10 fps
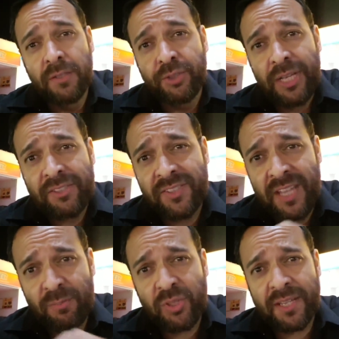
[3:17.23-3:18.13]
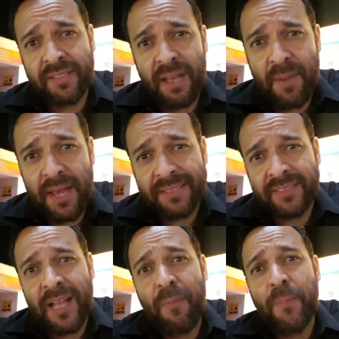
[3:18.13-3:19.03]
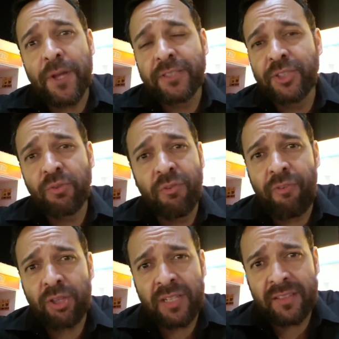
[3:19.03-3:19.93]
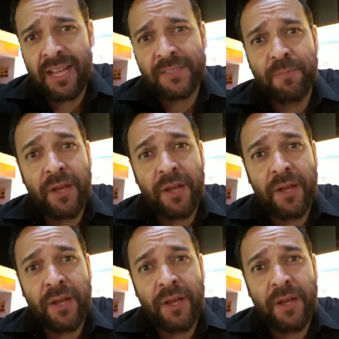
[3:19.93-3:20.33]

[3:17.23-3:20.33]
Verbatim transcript: Já dissemos aqui também, tempo perdido não volta atrás.